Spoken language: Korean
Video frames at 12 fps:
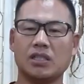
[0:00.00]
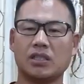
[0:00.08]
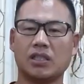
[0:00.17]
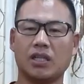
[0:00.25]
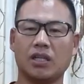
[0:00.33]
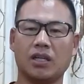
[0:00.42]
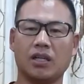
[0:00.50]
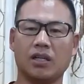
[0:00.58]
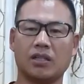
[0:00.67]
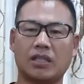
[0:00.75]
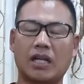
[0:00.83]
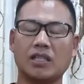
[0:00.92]

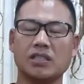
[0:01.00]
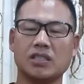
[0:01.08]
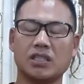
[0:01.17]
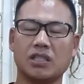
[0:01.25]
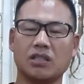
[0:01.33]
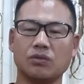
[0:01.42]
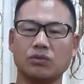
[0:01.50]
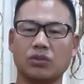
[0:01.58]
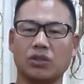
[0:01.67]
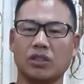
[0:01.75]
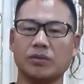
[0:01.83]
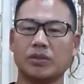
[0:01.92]
이렇게 단련시키는
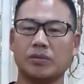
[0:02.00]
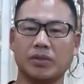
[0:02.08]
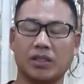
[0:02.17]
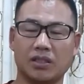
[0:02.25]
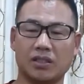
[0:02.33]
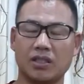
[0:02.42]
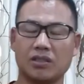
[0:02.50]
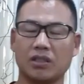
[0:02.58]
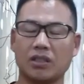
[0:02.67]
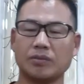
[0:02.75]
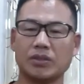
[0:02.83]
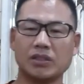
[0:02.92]
운동이 없습니다. 그래서
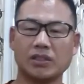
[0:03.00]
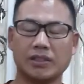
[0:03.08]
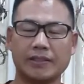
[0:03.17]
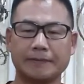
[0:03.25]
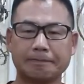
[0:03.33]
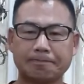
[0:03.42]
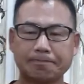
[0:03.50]
여러분들이